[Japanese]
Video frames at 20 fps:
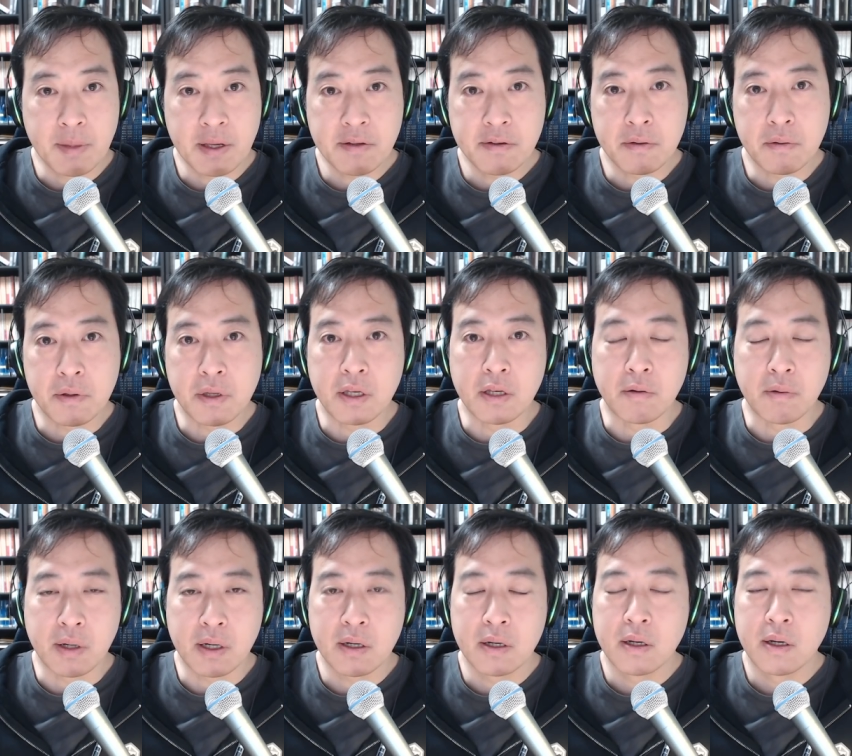す時に
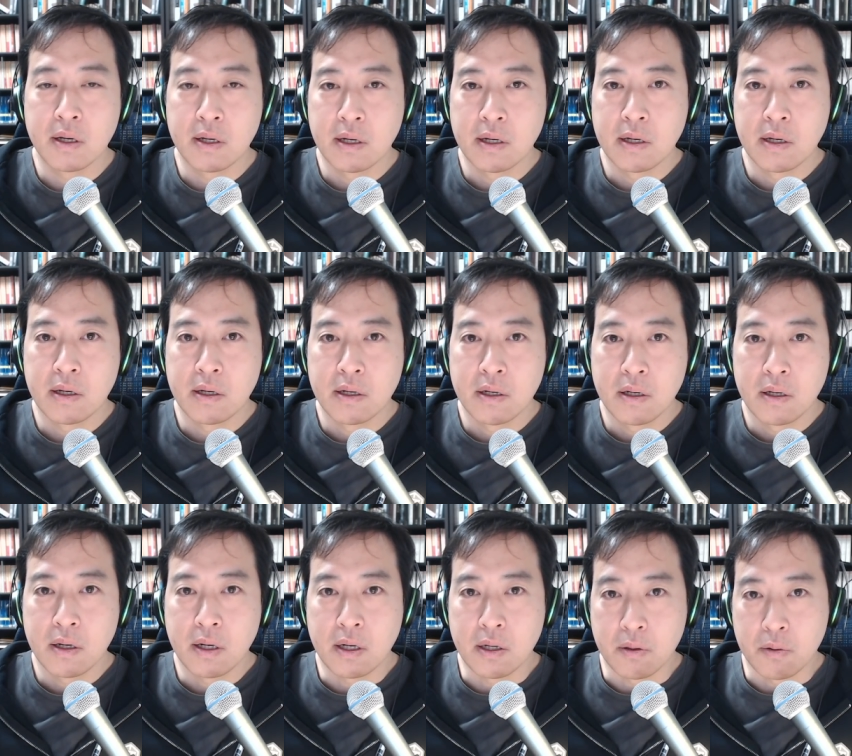は
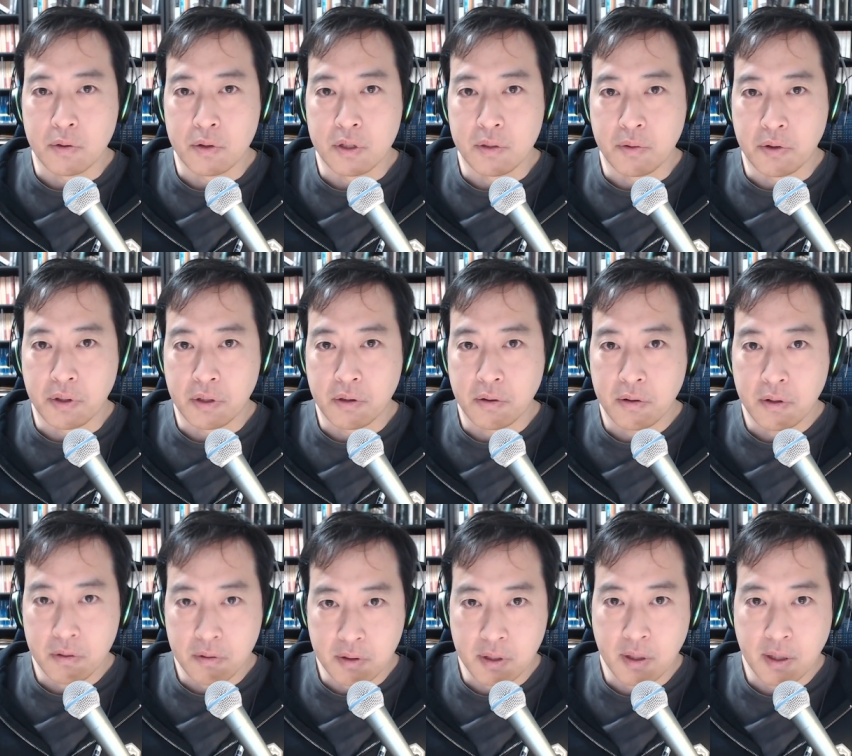あの自分一
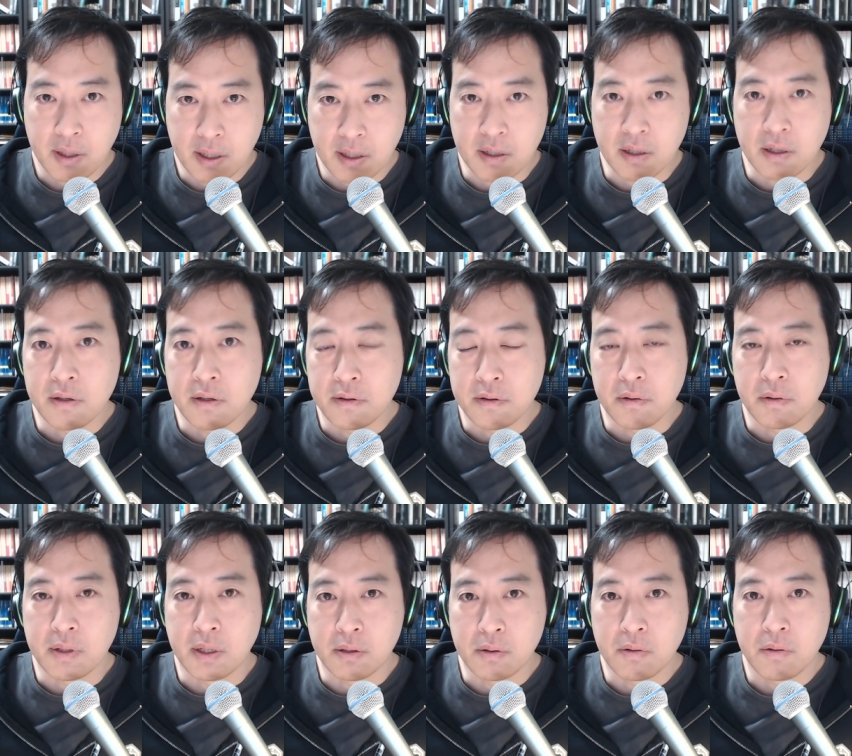人の部屋が必
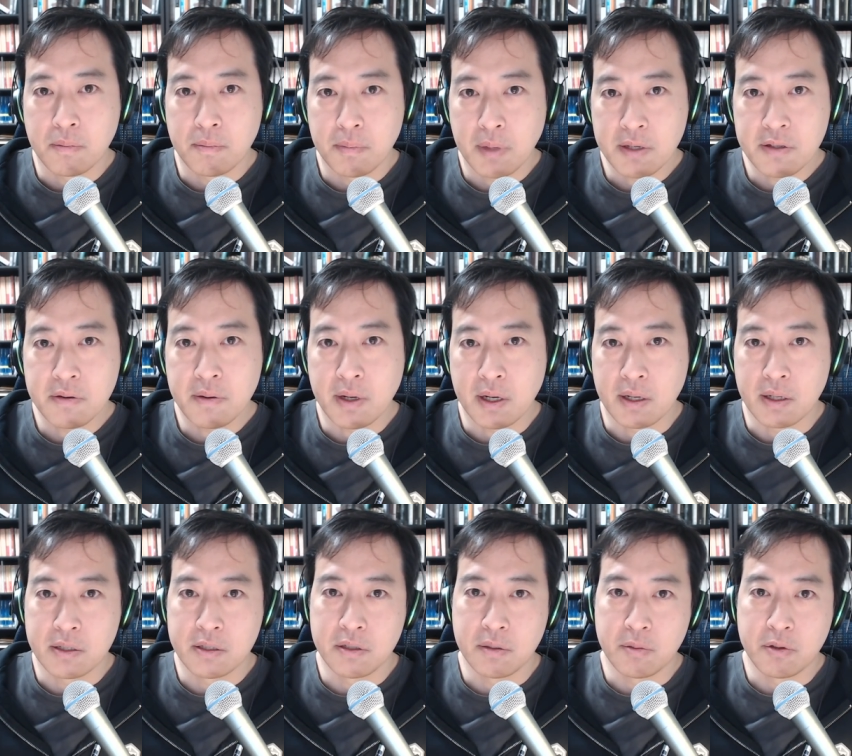要だとまず
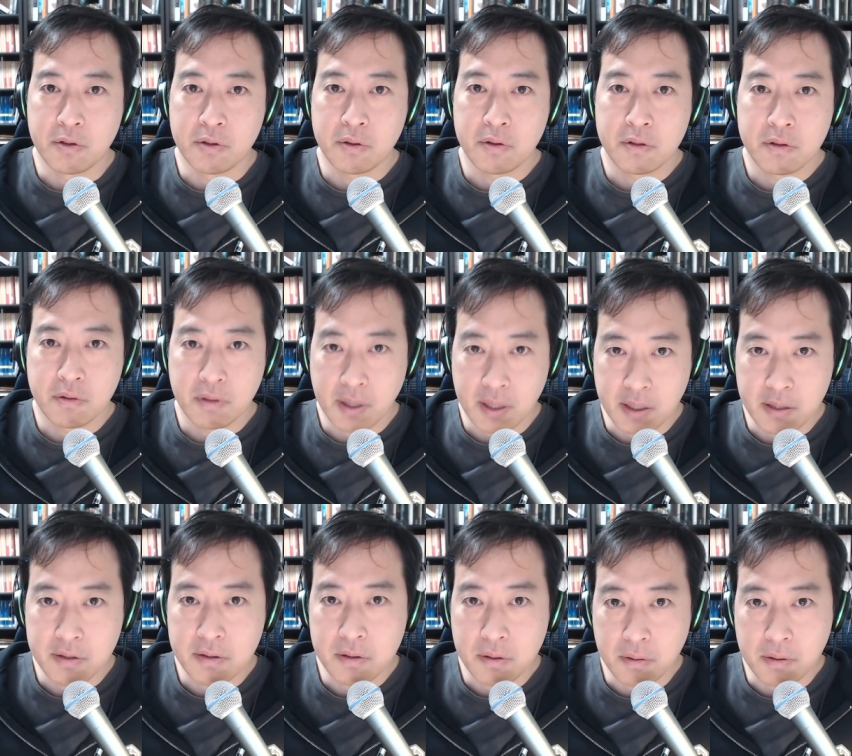は自分の机が
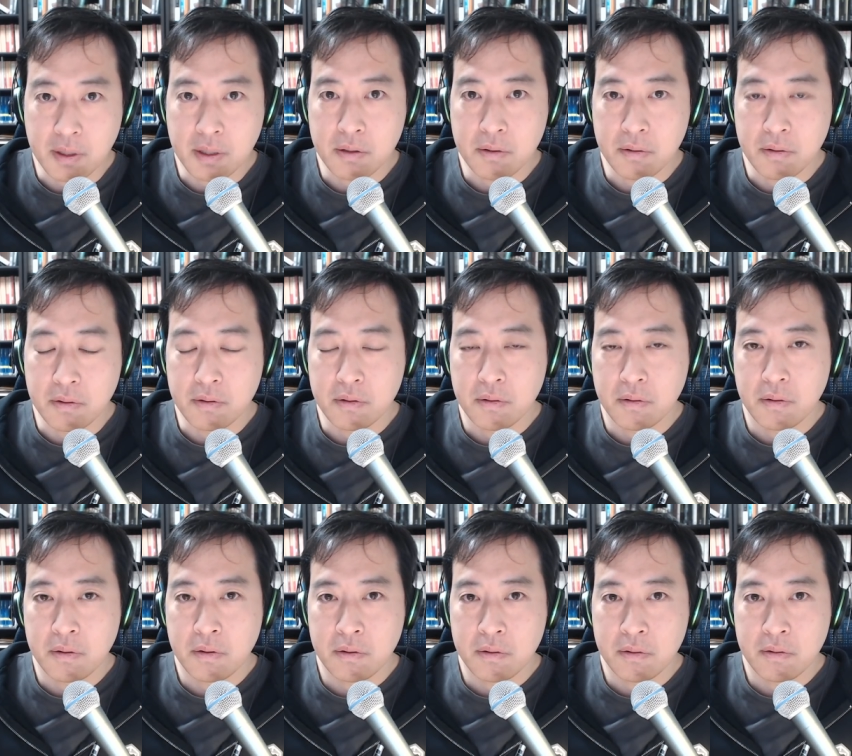必要だというそ
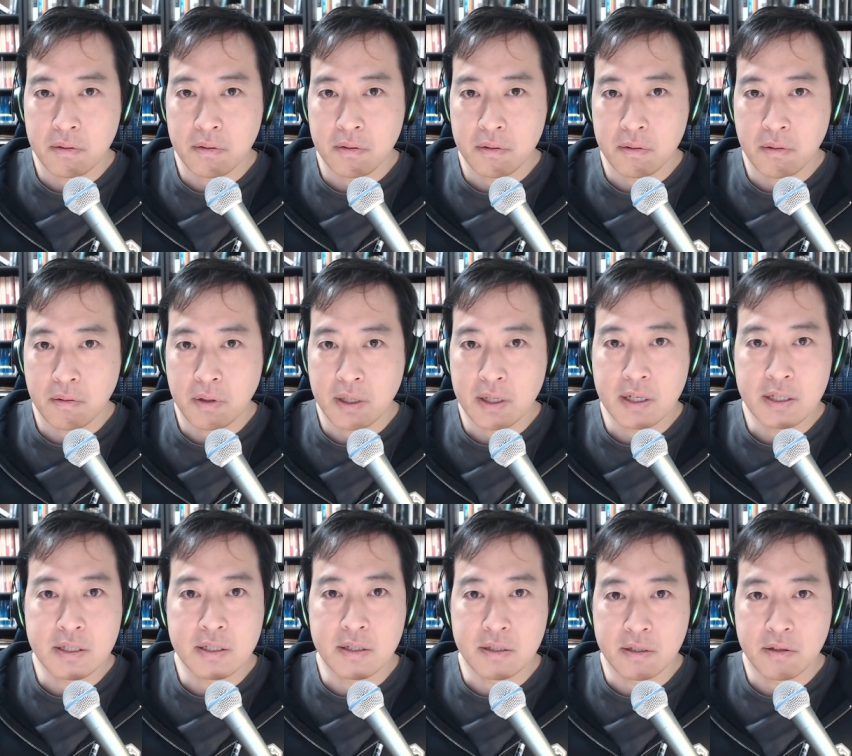ういうお
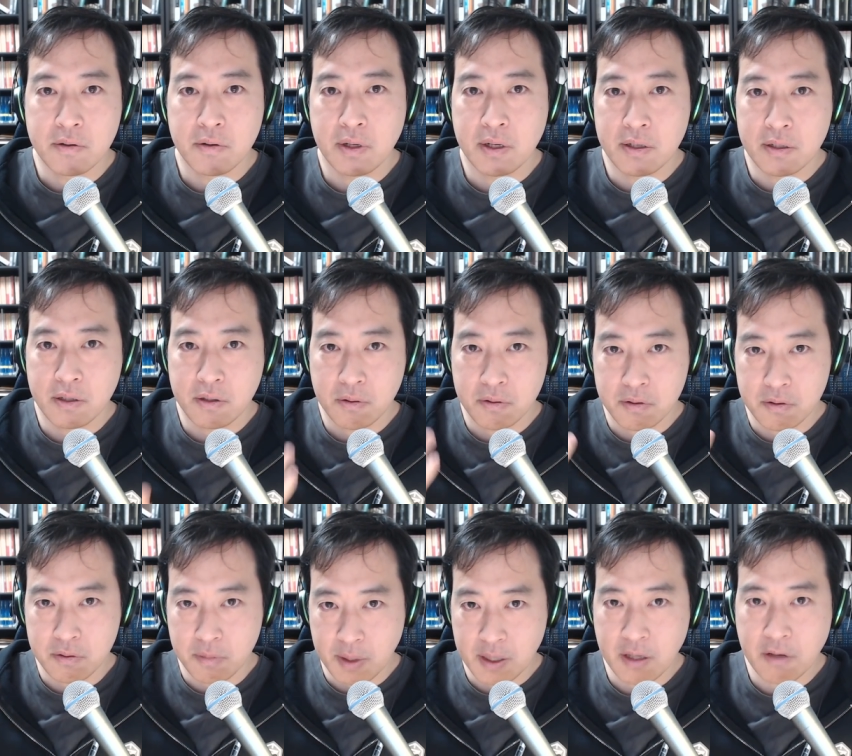話ですねそれは一つ
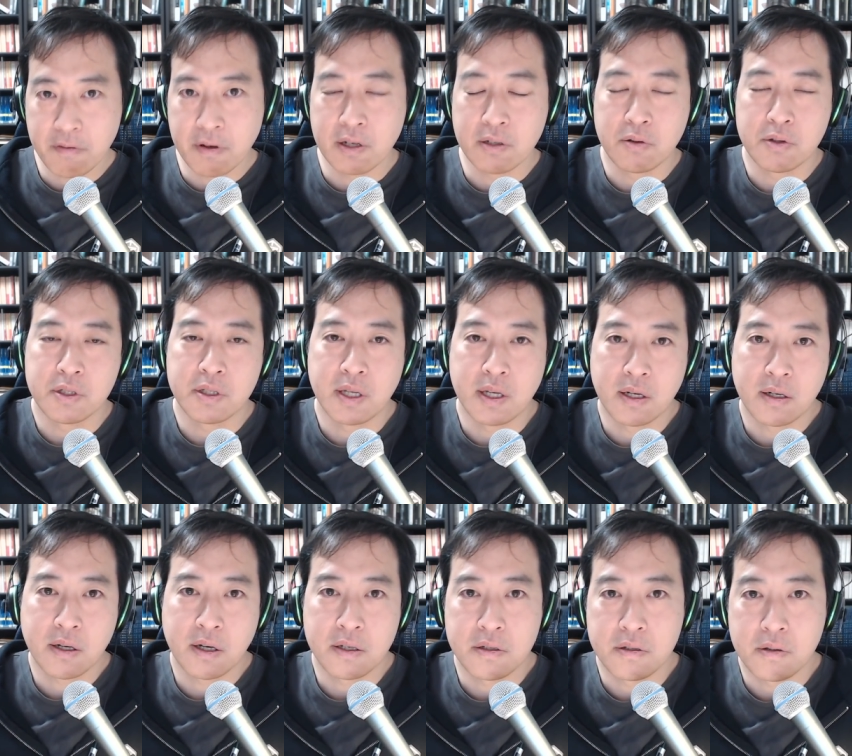のメタファーとして
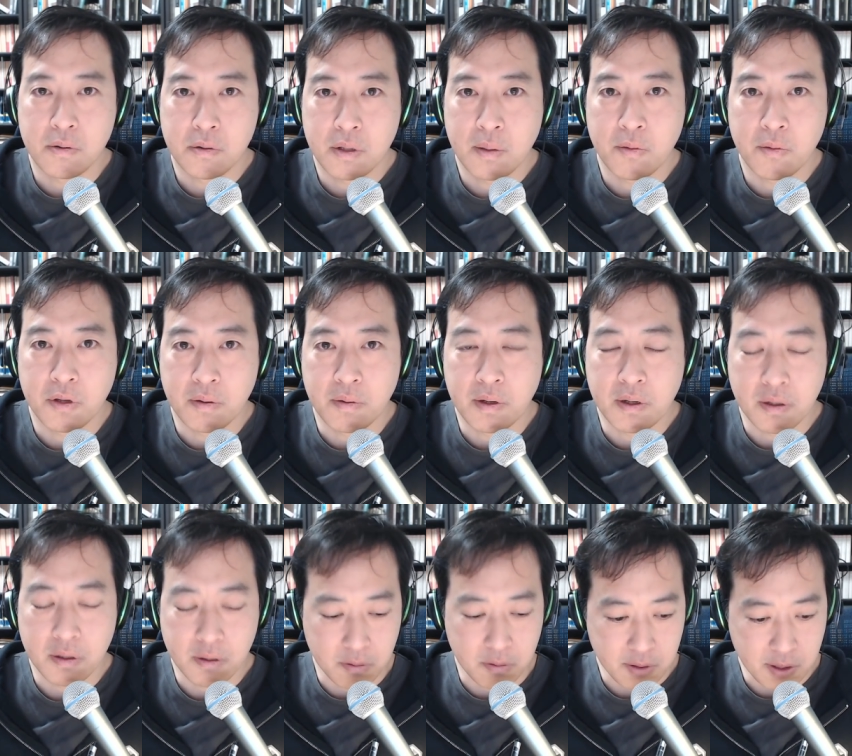感じ取ってもいいわ
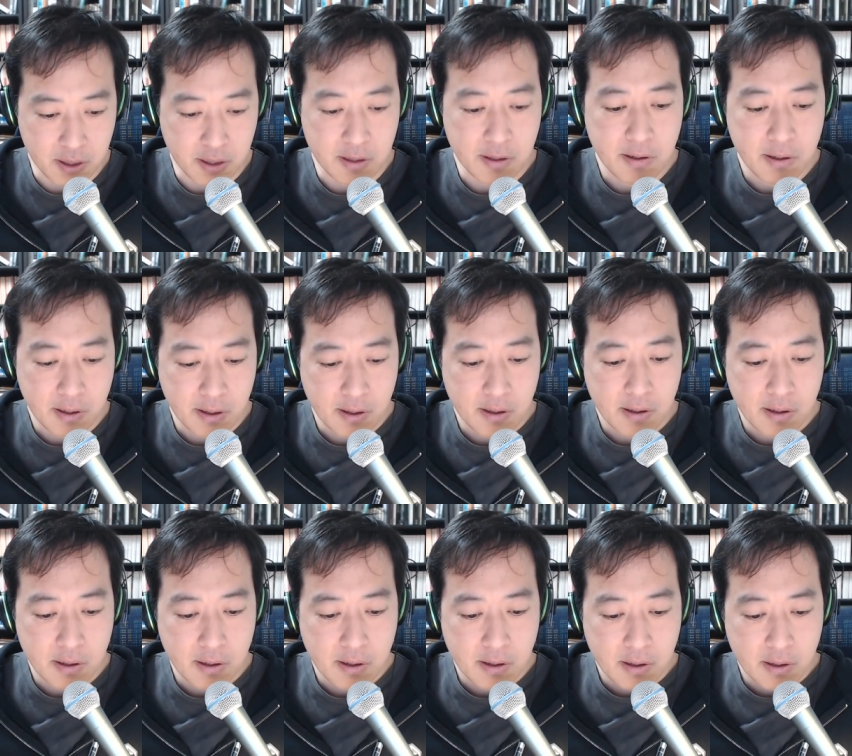けなので
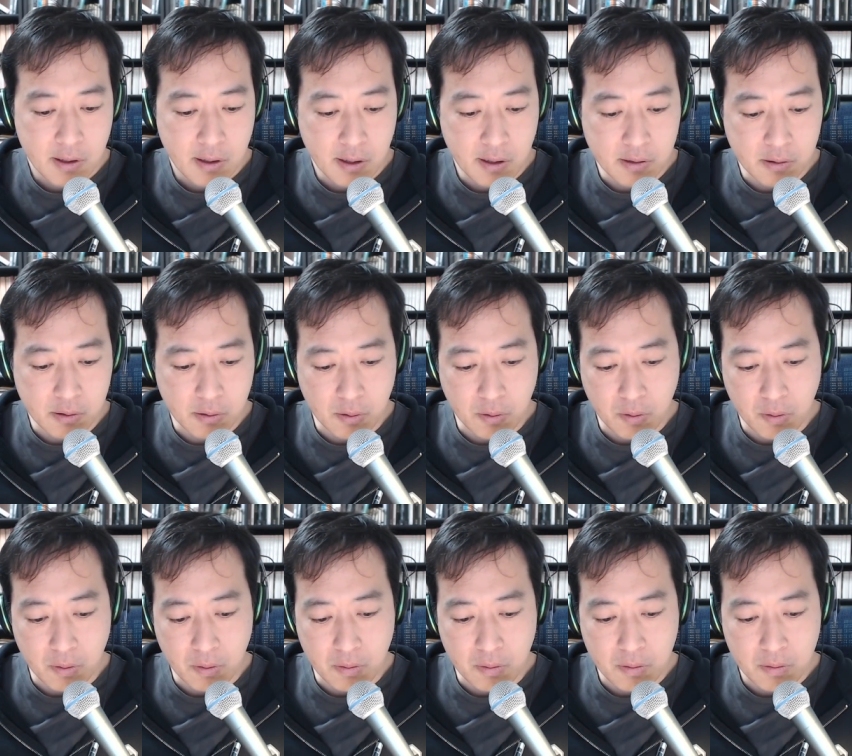えっ
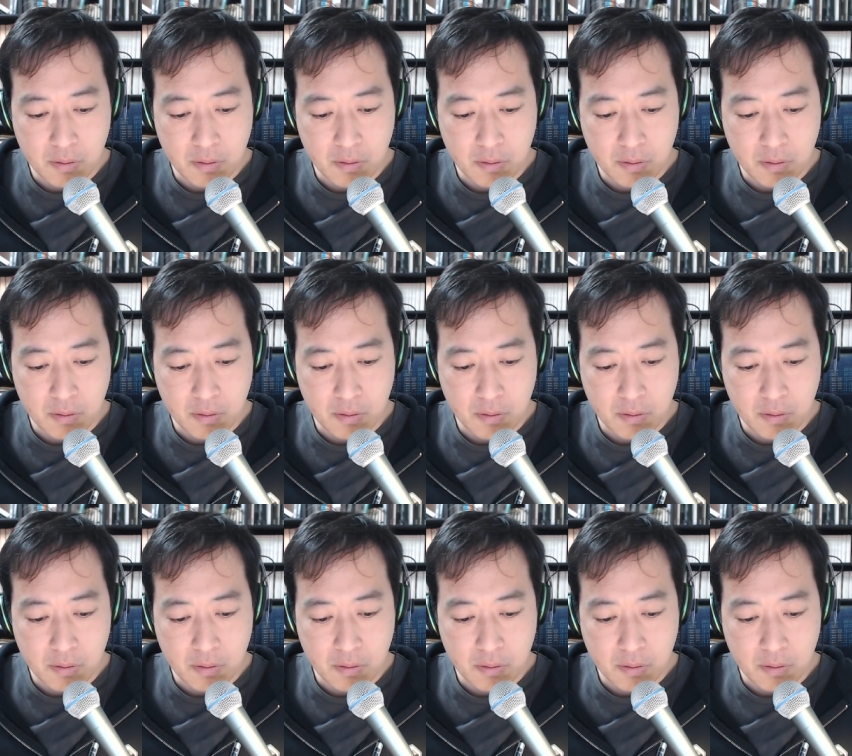と